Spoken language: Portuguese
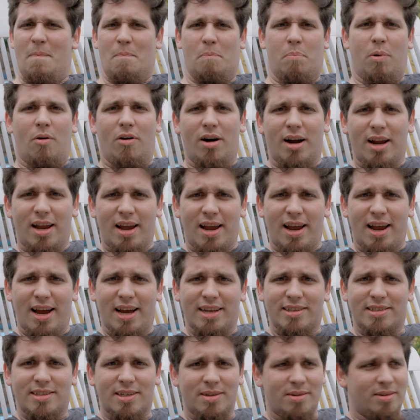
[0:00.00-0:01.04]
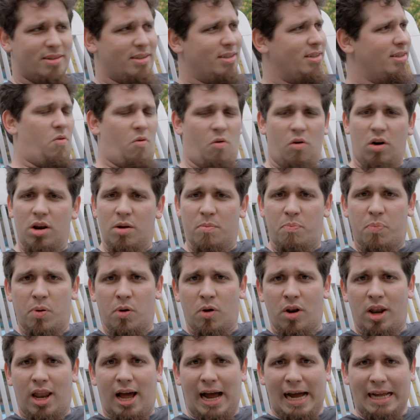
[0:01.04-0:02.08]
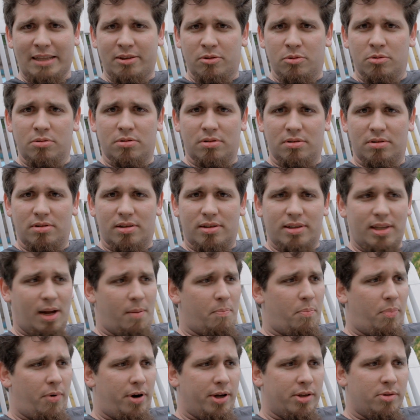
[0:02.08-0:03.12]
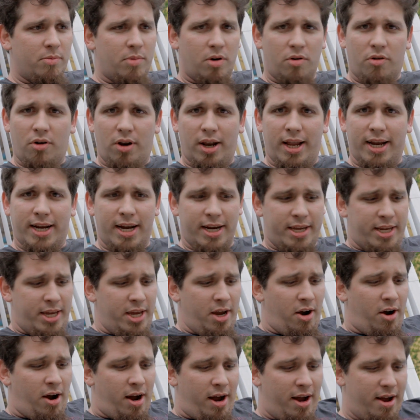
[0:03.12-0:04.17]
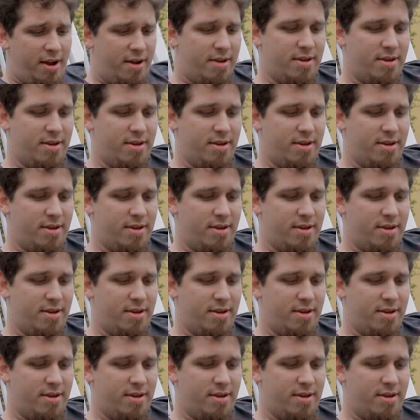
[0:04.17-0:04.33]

Porra é essa? Olho pro lado Tá a porra do meu colega aqui, ó.